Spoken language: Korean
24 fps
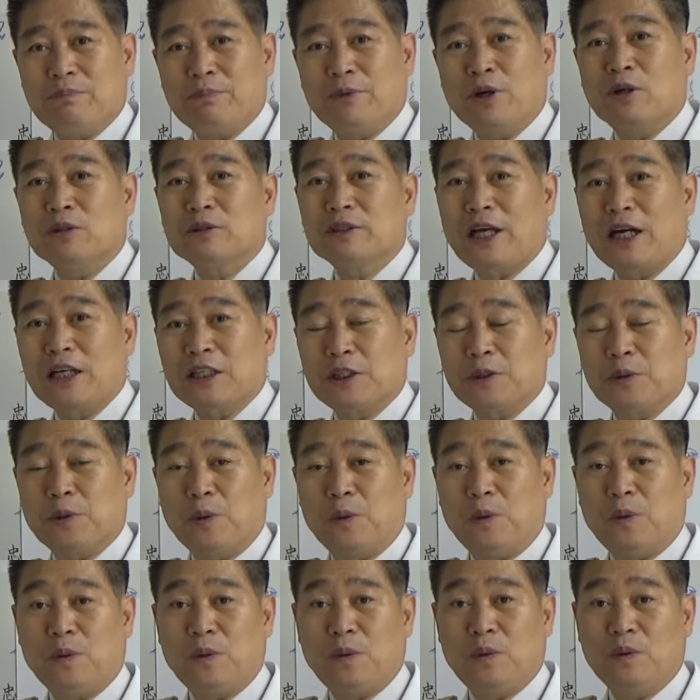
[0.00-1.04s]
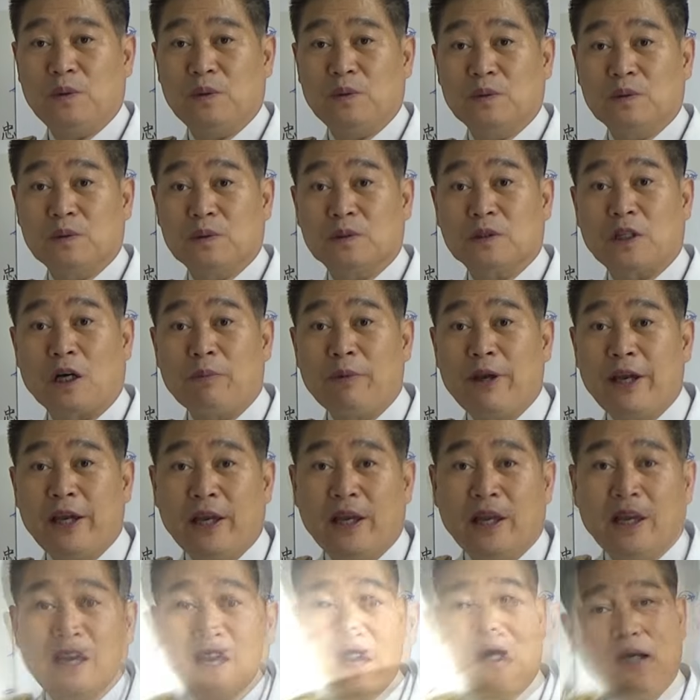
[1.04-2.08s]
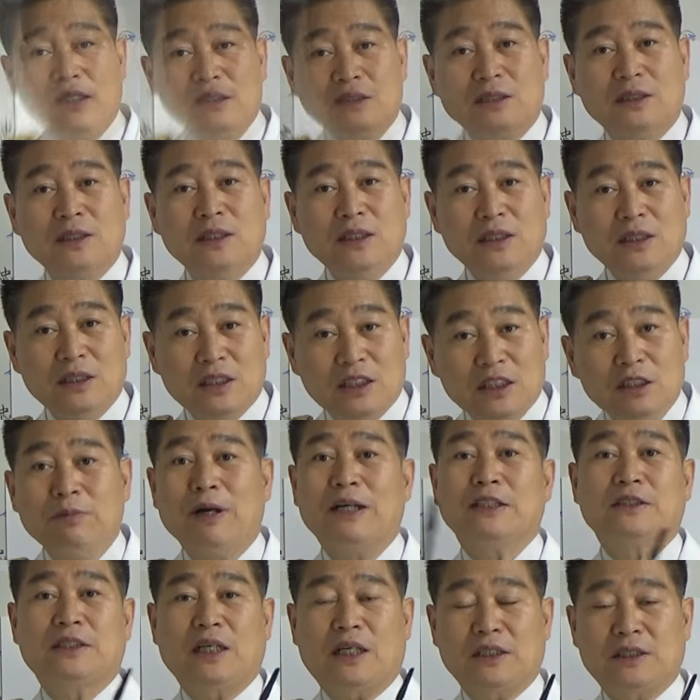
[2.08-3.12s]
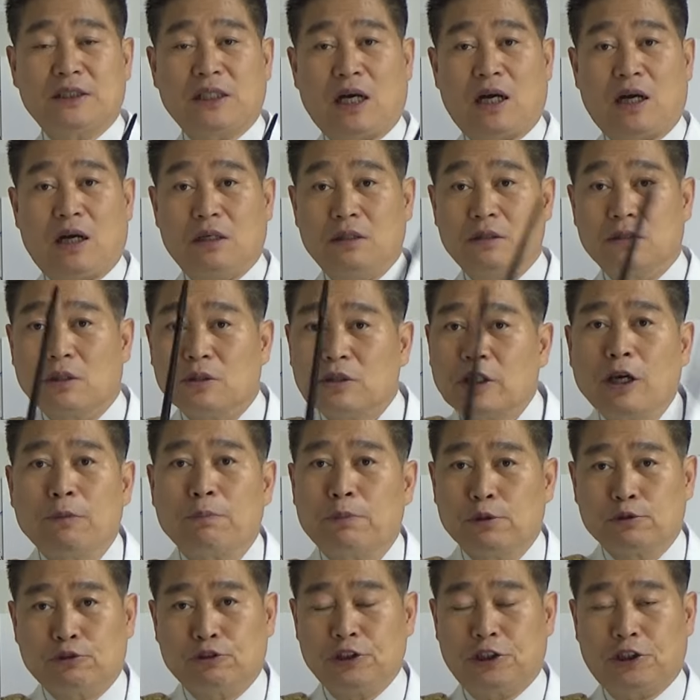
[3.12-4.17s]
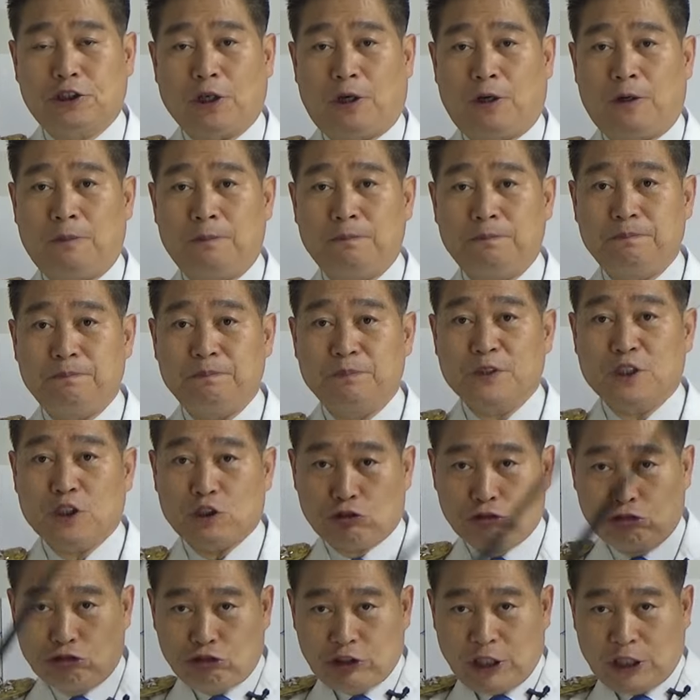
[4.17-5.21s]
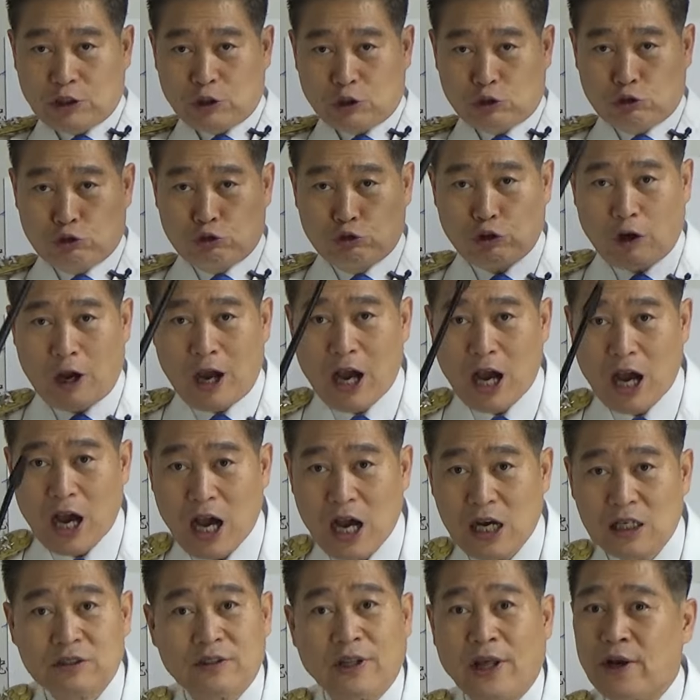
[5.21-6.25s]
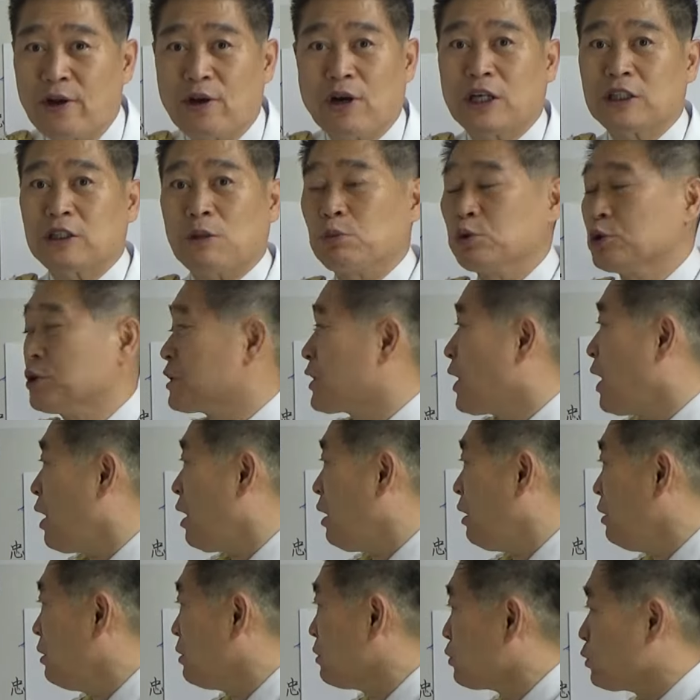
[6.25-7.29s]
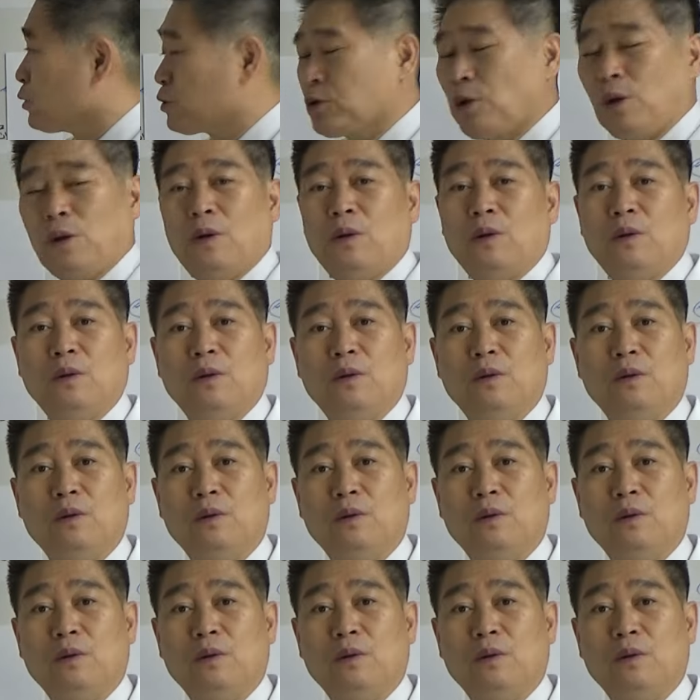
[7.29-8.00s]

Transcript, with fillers: 명당이고 그 다음에 하늘이 이만자리다 이렇게 볼 수 있죠. 우주에서 쫙 내려가다 보니까 그렇죠?